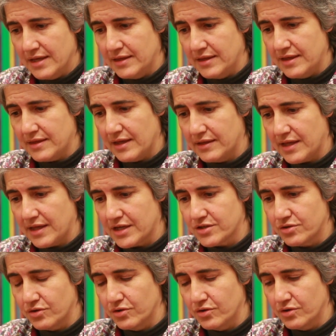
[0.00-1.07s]
dice el
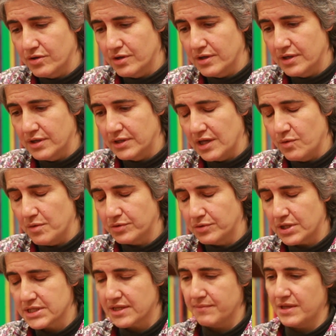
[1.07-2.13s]
texto ah, del Nuevo
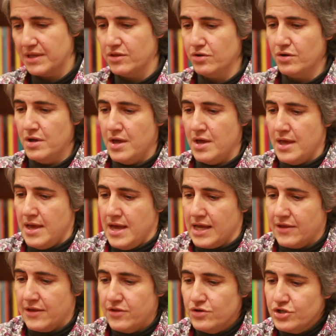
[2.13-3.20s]
Testamento,
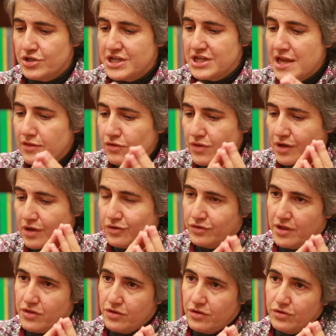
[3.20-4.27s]
que Dios, siendo de
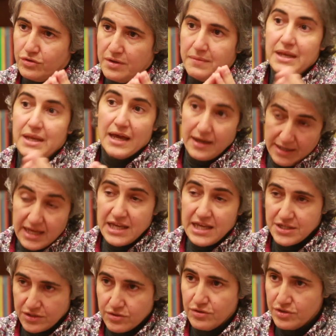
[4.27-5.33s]
condición divina,
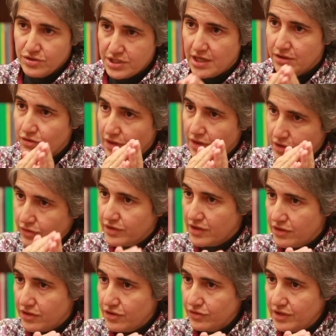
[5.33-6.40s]
Cristo, siendo de
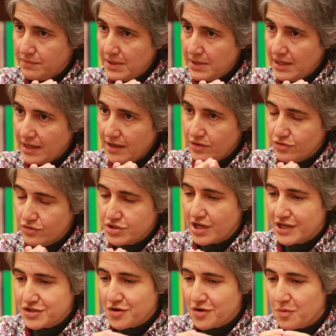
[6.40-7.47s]
condición divina, no
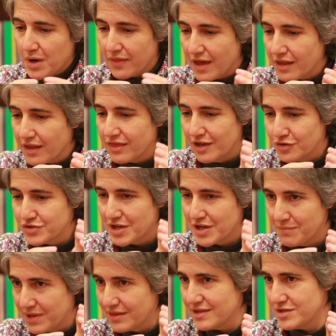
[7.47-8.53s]
se quiso guardar
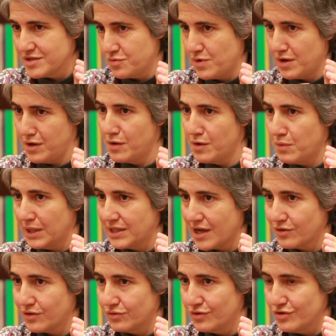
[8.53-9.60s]
celosamente su
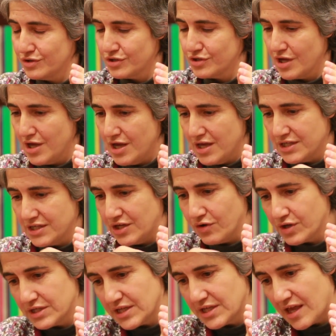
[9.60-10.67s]
igualdad con Dios,
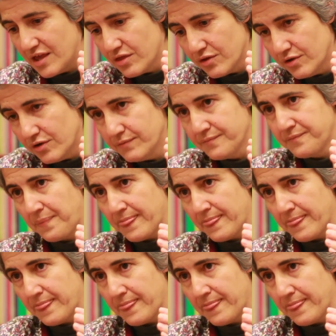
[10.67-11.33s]
sino que se hizo